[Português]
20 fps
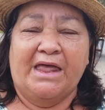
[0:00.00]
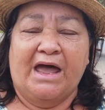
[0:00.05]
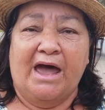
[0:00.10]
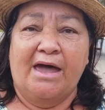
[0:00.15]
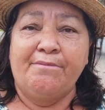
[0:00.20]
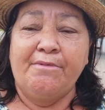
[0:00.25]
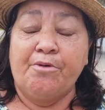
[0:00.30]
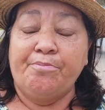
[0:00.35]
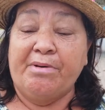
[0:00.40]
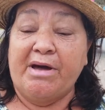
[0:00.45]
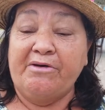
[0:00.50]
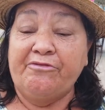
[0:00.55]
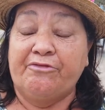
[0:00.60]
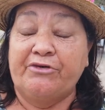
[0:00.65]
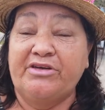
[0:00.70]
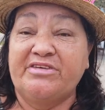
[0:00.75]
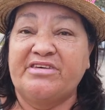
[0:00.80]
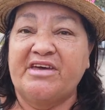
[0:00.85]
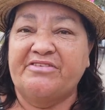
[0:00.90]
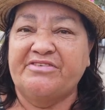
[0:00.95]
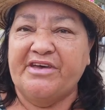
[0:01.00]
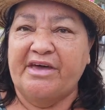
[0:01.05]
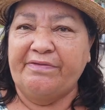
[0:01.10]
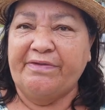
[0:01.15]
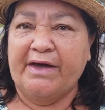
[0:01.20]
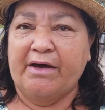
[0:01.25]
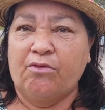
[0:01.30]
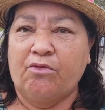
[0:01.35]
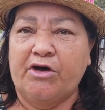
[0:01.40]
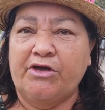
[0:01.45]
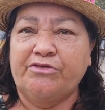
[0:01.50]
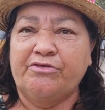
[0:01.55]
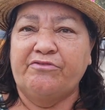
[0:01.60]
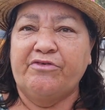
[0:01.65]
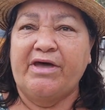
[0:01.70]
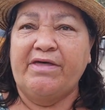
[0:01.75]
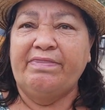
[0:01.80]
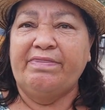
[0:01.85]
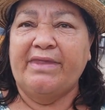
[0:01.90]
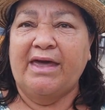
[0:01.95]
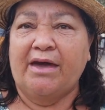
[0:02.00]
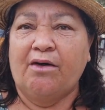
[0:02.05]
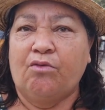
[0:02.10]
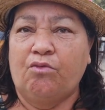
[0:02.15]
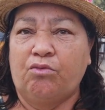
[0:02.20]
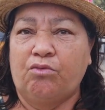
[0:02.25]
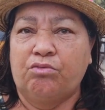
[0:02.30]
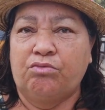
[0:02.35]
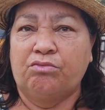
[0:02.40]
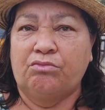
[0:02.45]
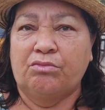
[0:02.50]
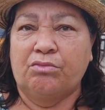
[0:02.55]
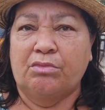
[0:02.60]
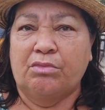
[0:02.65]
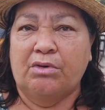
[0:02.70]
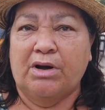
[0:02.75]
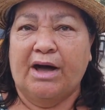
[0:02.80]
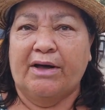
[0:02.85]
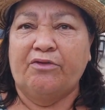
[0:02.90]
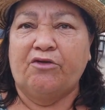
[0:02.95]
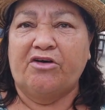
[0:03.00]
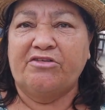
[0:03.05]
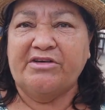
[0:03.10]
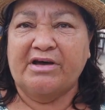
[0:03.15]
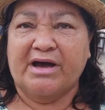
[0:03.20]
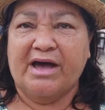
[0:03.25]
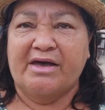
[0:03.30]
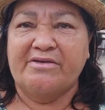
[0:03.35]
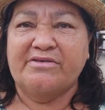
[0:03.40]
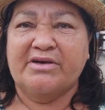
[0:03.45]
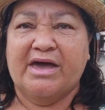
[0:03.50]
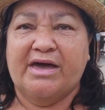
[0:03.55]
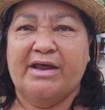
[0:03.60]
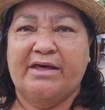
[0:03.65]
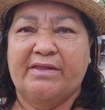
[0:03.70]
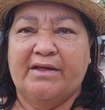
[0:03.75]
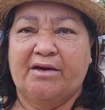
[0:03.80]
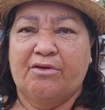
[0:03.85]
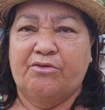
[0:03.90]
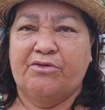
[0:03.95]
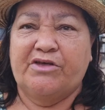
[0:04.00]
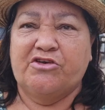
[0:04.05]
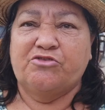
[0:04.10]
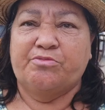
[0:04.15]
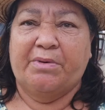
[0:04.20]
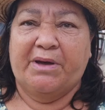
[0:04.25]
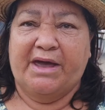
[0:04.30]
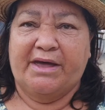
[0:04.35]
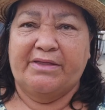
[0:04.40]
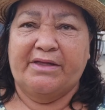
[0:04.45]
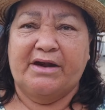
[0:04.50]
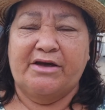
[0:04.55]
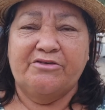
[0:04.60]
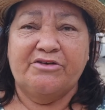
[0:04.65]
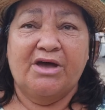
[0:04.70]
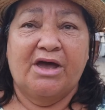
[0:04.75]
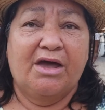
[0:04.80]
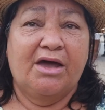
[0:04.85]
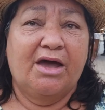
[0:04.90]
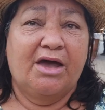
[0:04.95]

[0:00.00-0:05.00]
Aí meu pai, em 68, vendeu a nossa casa, que era na Rua das Pedras.